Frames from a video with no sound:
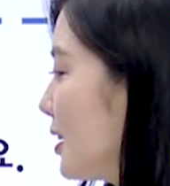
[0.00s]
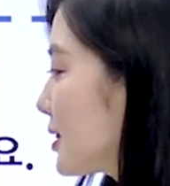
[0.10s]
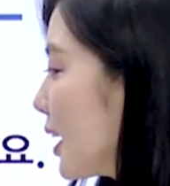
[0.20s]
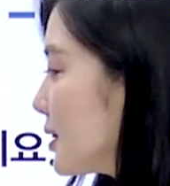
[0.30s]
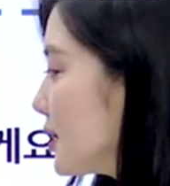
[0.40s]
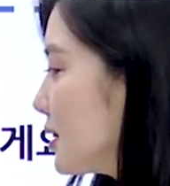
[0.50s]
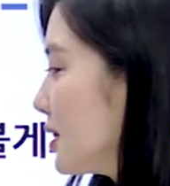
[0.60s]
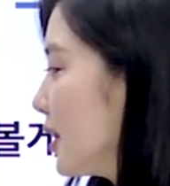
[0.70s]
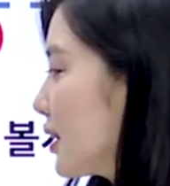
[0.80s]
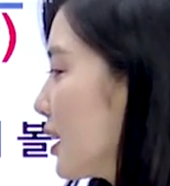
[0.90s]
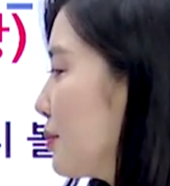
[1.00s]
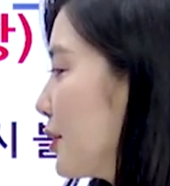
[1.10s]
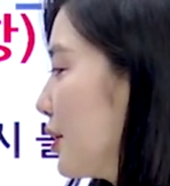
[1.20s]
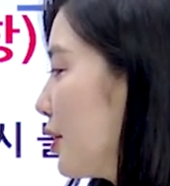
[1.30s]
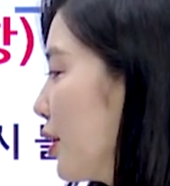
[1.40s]
사실을 얘기를
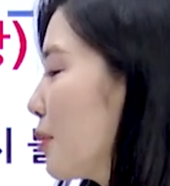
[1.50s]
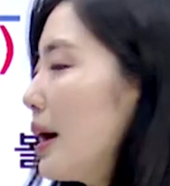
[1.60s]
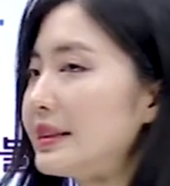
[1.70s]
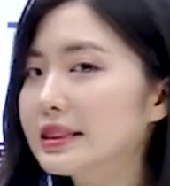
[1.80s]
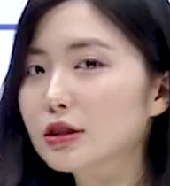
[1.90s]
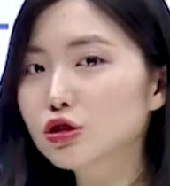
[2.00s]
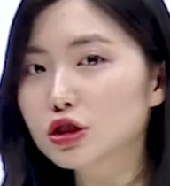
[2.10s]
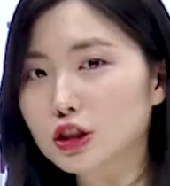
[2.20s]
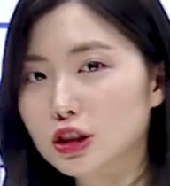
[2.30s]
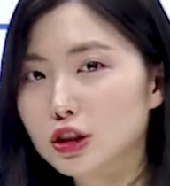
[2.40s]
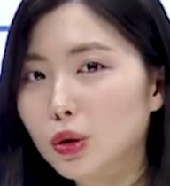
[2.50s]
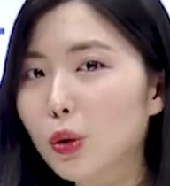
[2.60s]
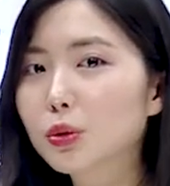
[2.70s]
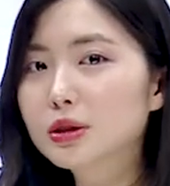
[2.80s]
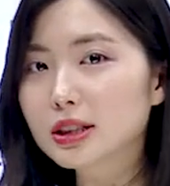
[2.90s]
하면요, 맞장구를,
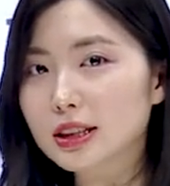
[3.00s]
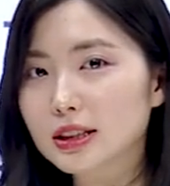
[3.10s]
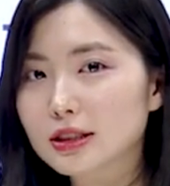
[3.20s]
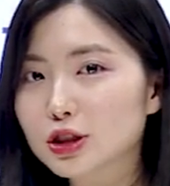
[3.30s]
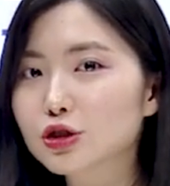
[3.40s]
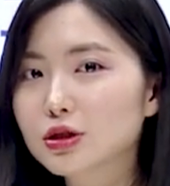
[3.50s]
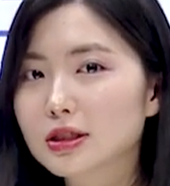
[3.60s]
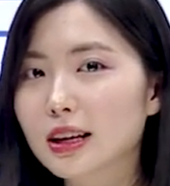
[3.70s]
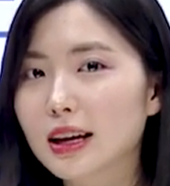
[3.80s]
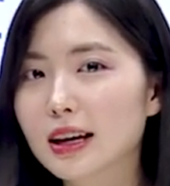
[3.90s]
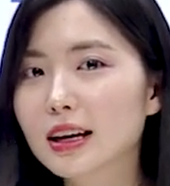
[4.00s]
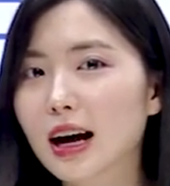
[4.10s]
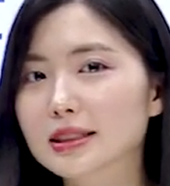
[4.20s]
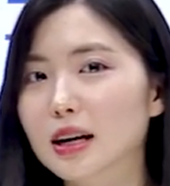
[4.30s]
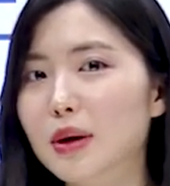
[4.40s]
호응을 쳐주는 게
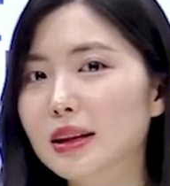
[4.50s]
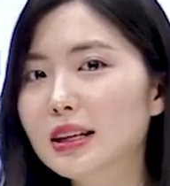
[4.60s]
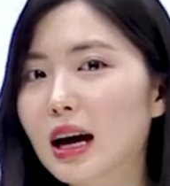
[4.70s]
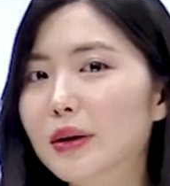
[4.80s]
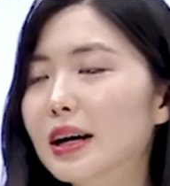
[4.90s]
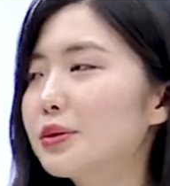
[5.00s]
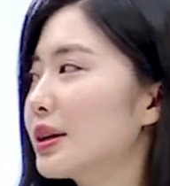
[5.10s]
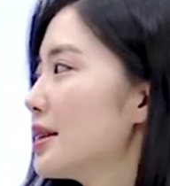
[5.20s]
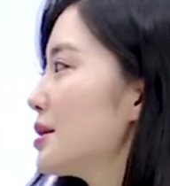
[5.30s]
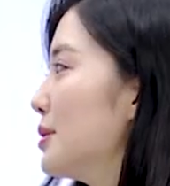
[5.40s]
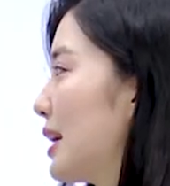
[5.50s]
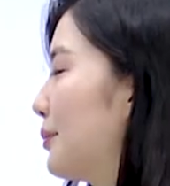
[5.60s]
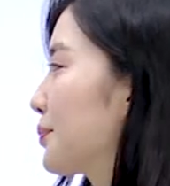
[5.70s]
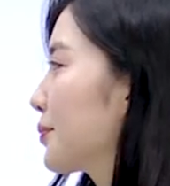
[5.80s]
가장 많이 나와야 되겠습니다.